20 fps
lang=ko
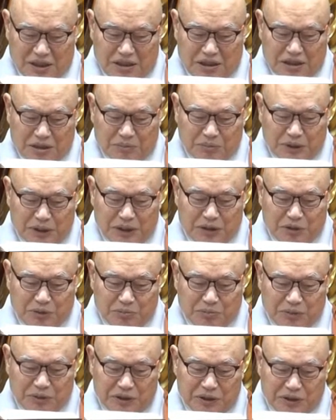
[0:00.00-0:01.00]
그것만 해도
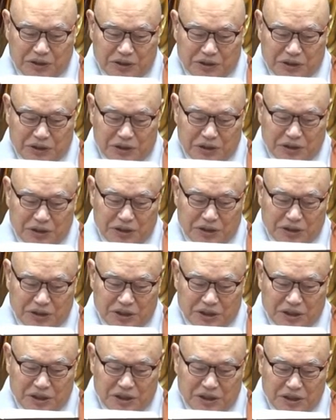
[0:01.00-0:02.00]
뭐 어,
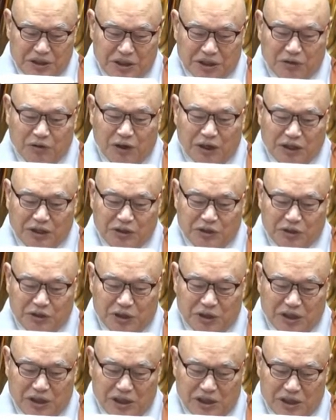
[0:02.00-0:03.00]

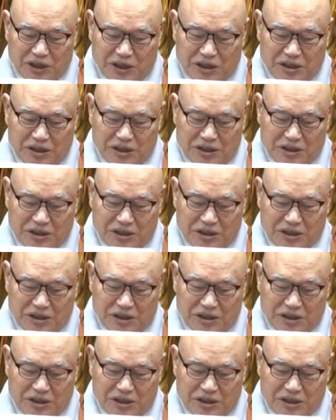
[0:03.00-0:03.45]
영광이죠 아,